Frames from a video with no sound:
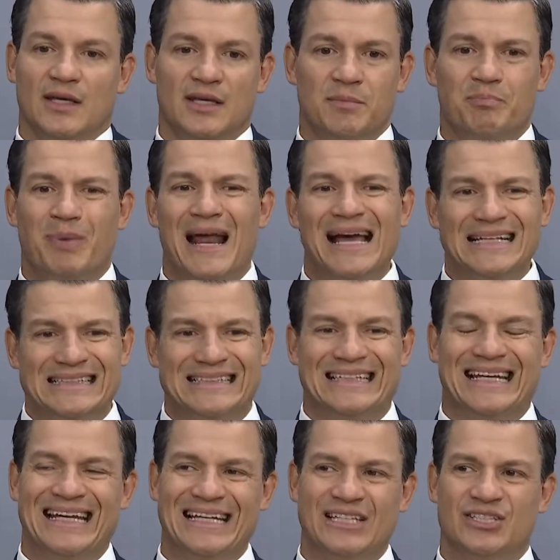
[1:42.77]
E para a
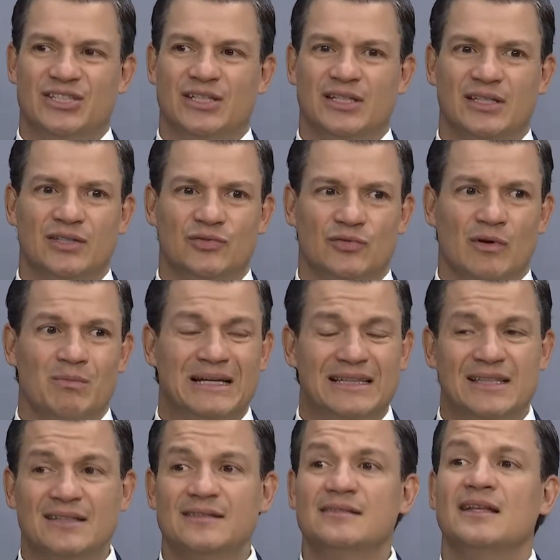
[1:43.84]
gente isso é uma
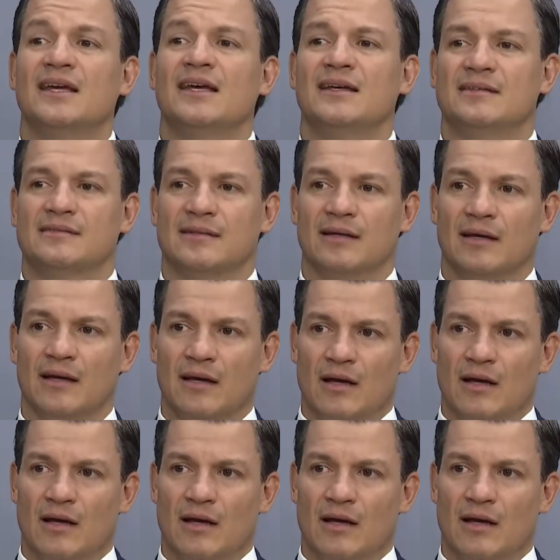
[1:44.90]
tristeza,